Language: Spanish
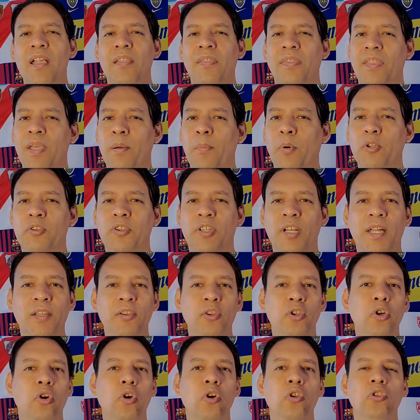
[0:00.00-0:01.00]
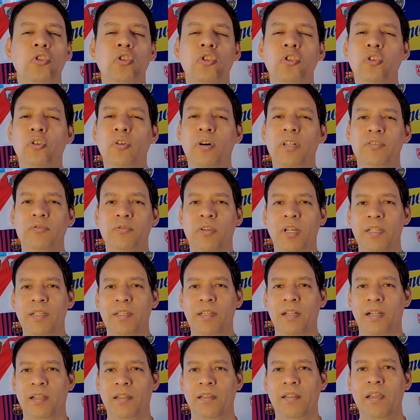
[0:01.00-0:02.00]
demostrando toda su
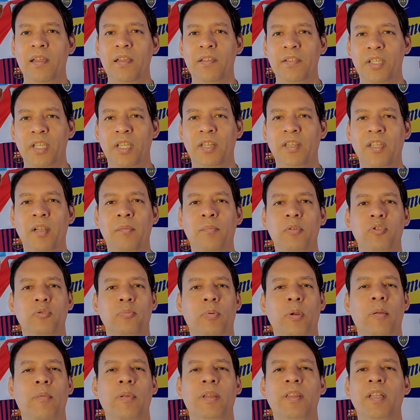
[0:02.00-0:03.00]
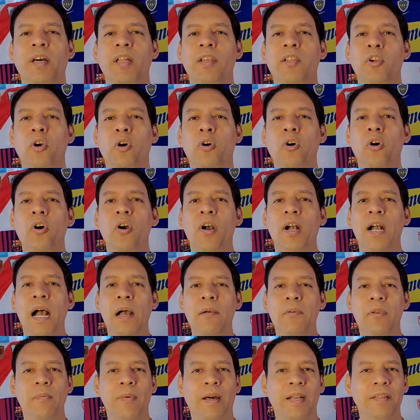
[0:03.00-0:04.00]
calidad y en tiempo suplementario,
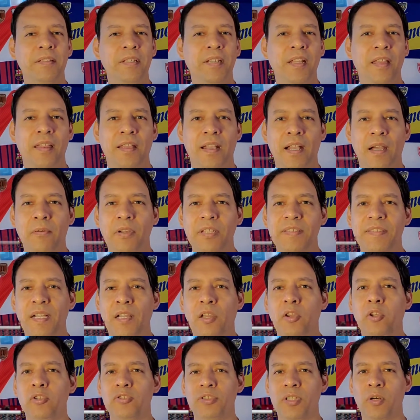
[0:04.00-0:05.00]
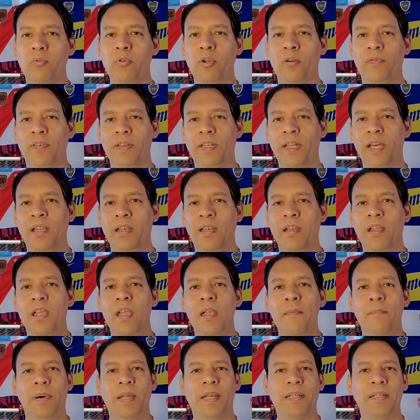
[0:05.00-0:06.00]
Javi Martínez de cabeza el 2 a 1 final
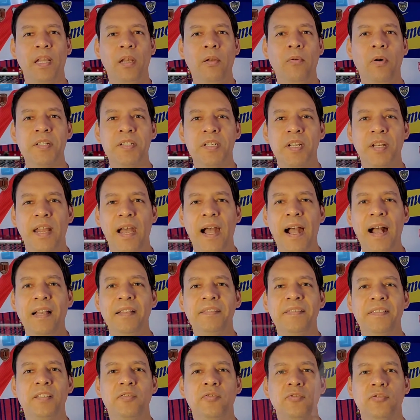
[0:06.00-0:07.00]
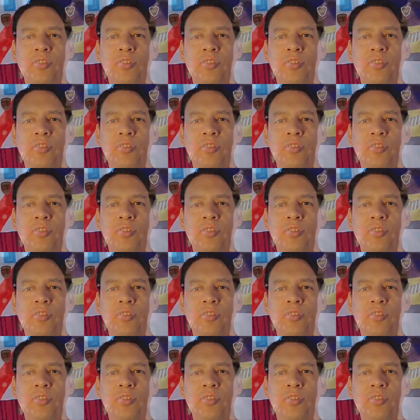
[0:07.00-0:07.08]
para que el Bayern alce su